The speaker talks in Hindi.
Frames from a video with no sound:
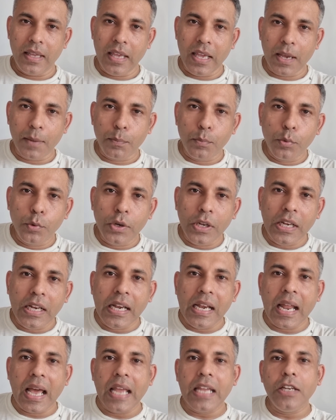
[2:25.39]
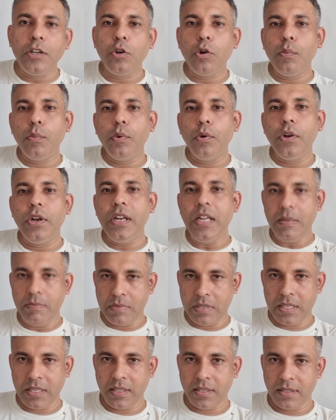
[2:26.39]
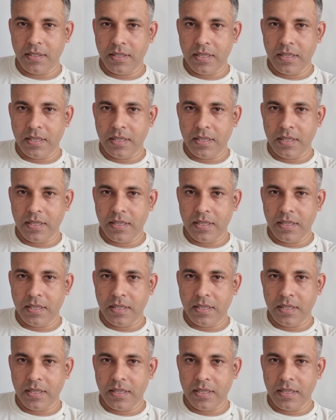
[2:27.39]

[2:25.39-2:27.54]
एक पूरी लाइन को बोलने में